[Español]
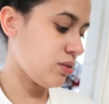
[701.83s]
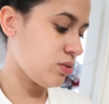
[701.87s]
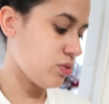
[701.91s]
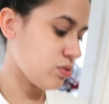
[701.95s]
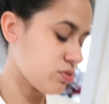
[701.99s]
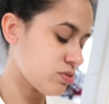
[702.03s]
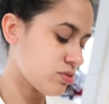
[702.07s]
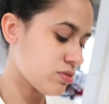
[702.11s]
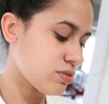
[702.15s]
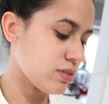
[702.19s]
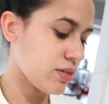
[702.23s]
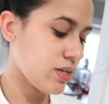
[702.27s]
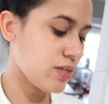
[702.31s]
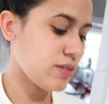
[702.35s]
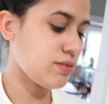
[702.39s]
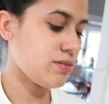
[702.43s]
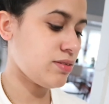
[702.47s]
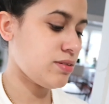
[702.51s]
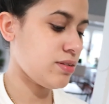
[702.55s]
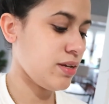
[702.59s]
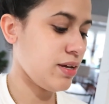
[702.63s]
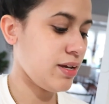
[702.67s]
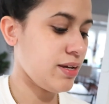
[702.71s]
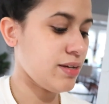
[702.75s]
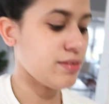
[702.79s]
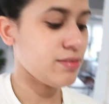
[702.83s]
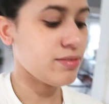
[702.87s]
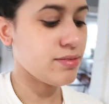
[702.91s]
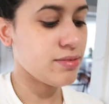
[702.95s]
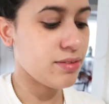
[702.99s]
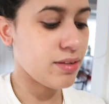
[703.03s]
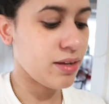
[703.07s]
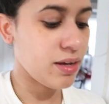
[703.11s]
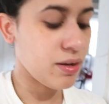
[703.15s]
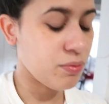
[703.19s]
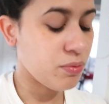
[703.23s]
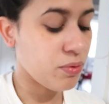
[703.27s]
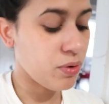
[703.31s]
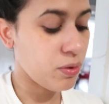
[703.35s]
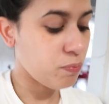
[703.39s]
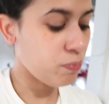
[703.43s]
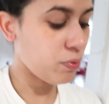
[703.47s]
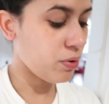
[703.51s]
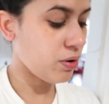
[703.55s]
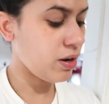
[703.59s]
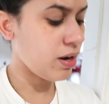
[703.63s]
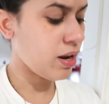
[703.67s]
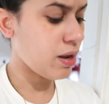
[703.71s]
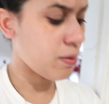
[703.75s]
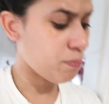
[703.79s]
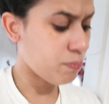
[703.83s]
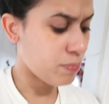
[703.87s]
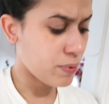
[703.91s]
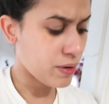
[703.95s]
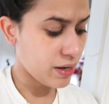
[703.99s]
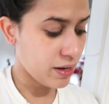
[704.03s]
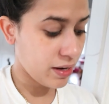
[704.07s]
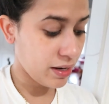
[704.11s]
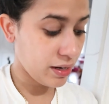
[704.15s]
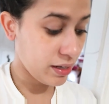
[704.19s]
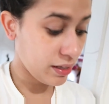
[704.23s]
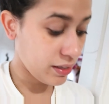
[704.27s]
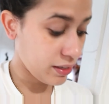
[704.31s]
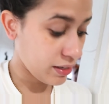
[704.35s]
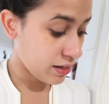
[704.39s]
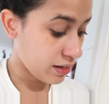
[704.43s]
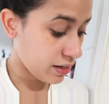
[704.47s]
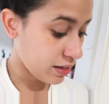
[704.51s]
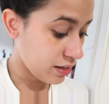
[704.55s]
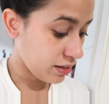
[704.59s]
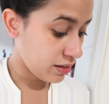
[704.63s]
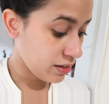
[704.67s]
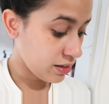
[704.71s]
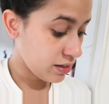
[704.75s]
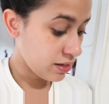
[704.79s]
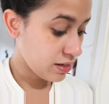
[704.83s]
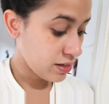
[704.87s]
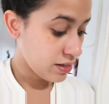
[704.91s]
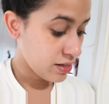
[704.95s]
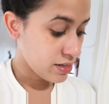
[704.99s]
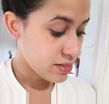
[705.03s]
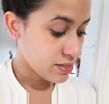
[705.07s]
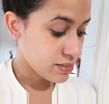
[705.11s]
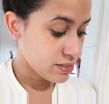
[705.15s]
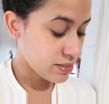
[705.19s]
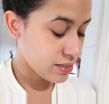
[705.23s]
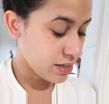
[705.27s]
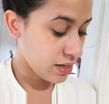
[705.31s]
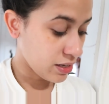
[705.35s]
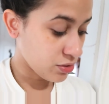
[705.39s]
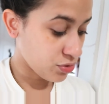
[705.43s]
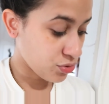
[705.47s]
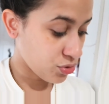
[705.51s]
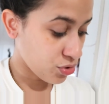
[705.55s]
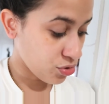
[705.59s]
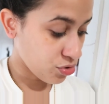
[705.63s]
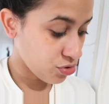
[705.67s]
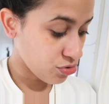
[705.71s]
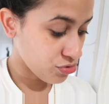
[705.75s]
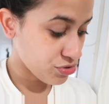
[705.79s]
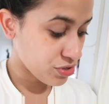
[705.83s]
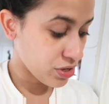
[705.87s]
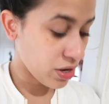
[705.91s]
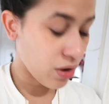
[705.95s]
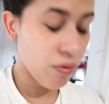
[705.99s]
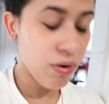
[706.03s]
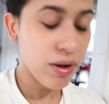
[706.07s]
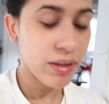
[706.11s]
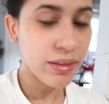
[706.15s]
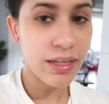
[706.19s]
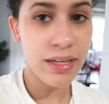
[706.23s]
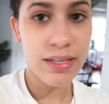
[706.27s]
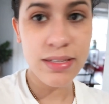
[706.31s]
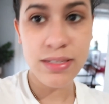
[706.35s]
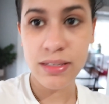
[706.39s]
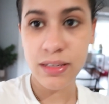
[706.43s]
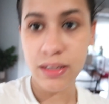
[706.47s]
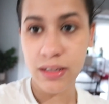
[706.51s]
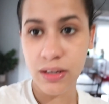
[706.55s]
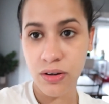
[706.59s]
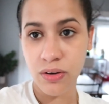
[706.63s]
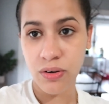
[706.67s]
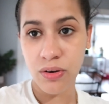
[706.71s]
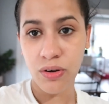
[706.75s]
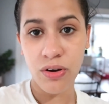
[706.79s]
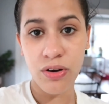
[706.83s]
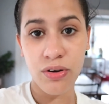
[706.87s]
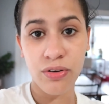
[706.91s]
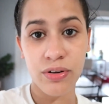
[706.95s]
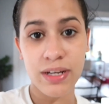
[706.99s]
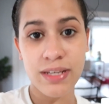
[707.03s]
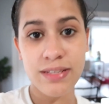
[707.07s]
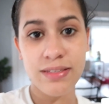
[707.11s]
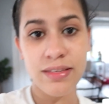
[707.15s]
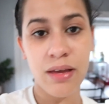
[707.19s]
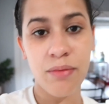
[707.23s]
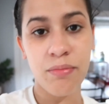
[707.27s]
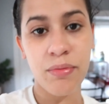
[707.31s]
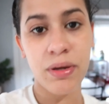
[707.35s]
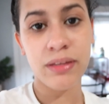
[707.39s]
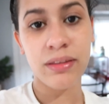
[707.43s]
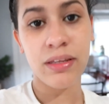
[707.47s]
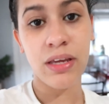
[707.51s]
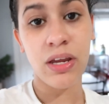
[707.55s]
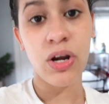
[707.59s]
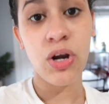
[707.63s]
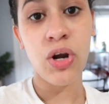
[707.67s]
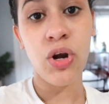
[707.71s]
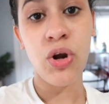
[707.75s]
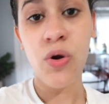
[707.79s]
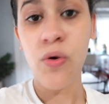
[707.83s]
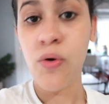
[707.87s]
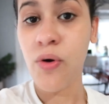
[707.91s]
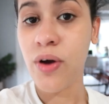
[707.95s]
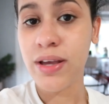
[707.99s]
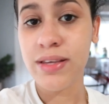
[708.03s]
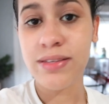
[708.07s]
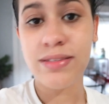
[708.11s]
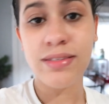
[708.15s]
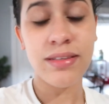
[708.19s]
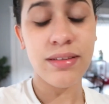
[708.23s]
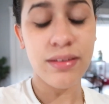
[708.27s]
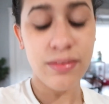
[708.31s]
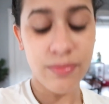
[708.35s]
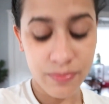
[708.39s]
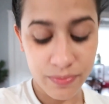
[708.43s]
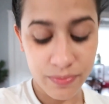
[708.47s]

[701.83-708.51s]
Entonces, este, voy por la página 155. Honestamente no es...